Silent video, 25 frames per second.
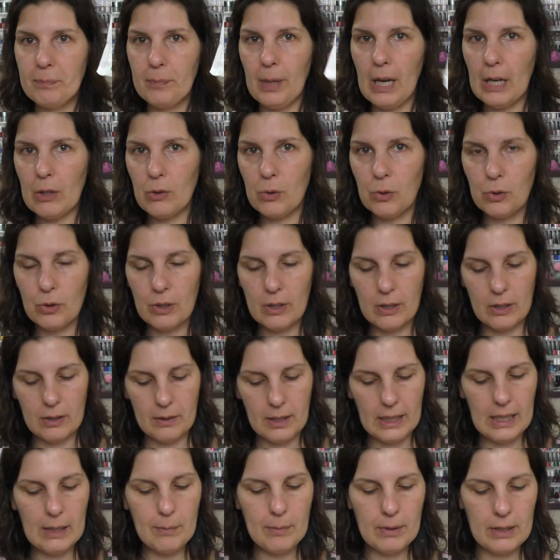Packung
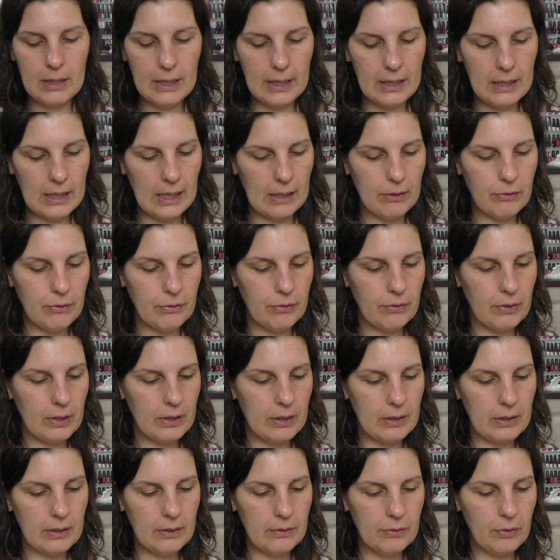Evelyn an
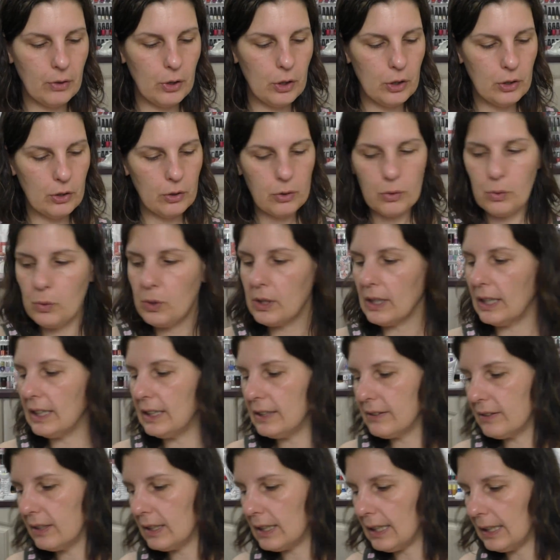äh, feuchten
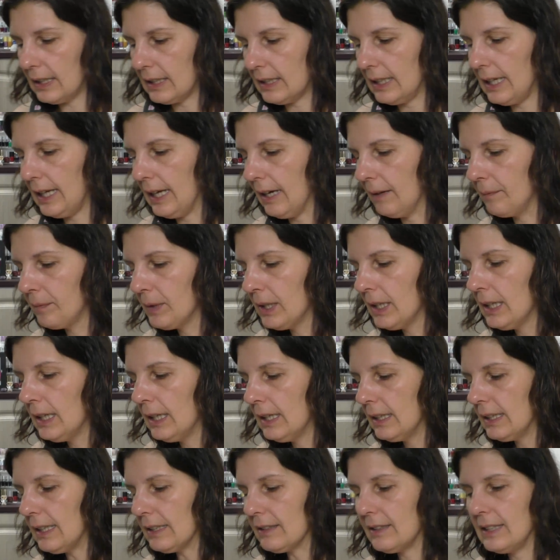Tüchern, die sind gleich leer.
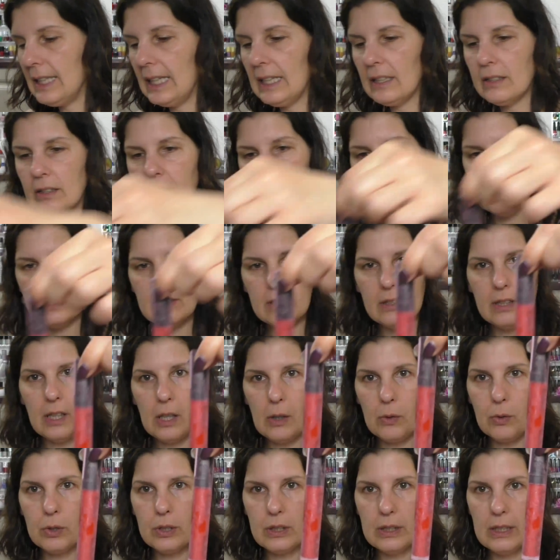Das nächste, was
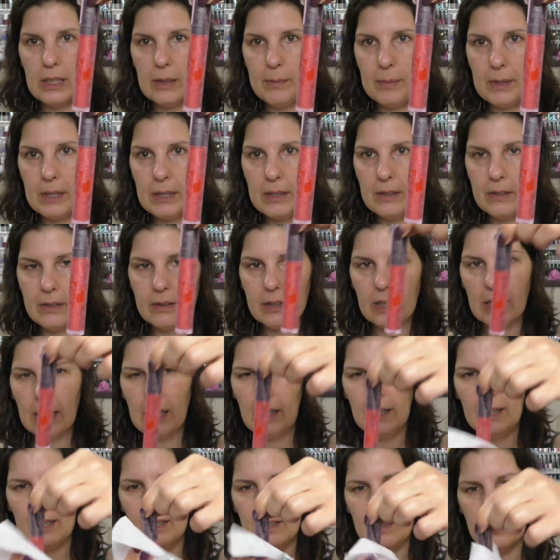ich rausnehme, ist
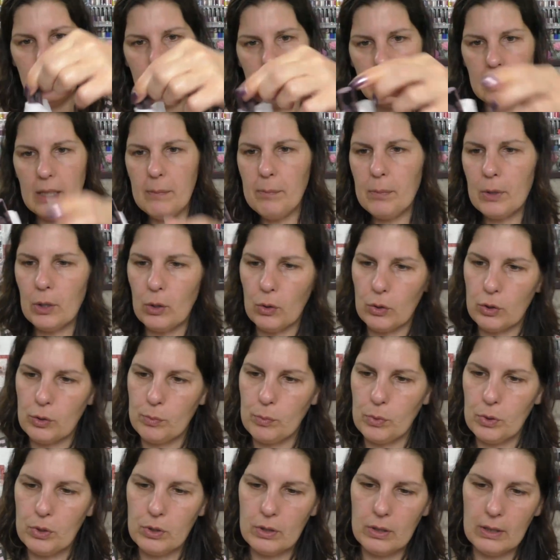eine
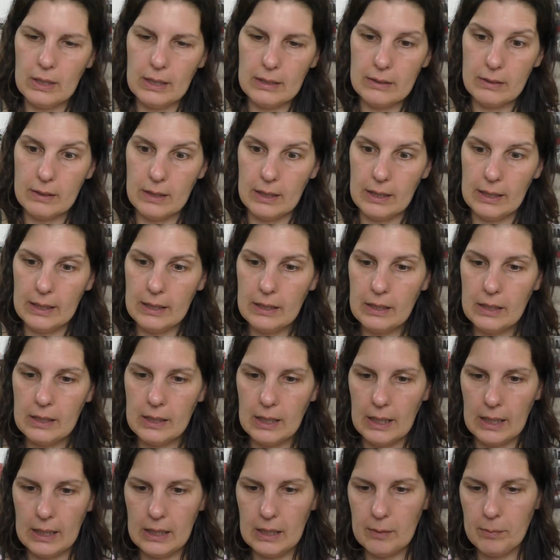Lipgloss, müsste das sein,
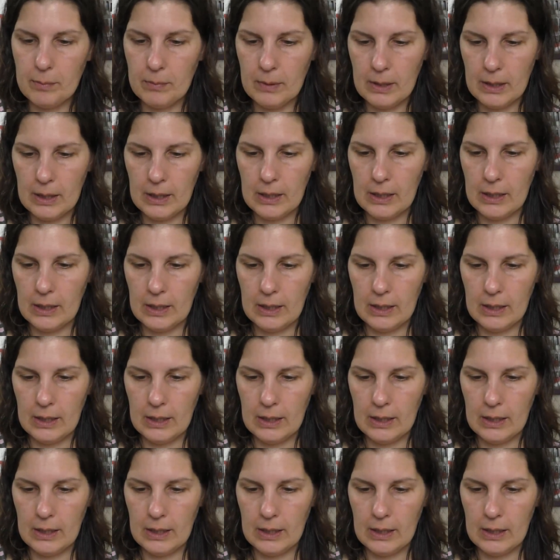in einem